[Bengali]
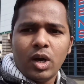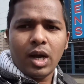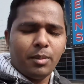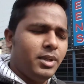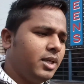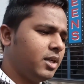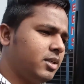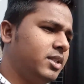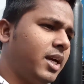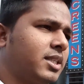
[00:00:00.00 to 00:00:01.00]
আমি
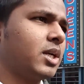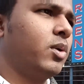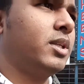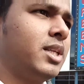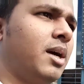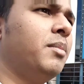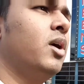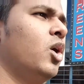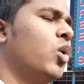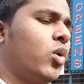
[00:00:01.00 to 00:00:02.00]
জিজ্ঞাসা করেছিলাম
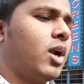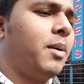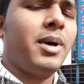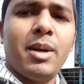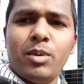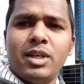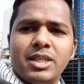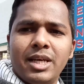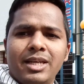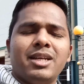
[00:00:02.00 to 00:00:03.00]
ওরা আমাকে বলেছে
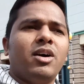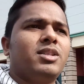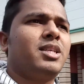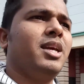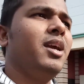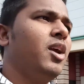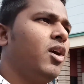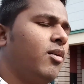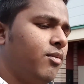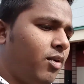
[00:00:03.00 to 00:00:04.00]
এটা হচ্ছে
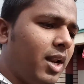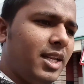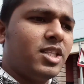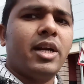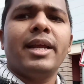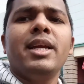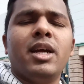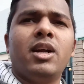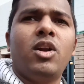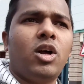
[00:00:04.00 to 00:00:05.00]
ভলেন্টিয়ারিং
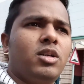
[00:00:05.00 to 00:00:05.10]
নট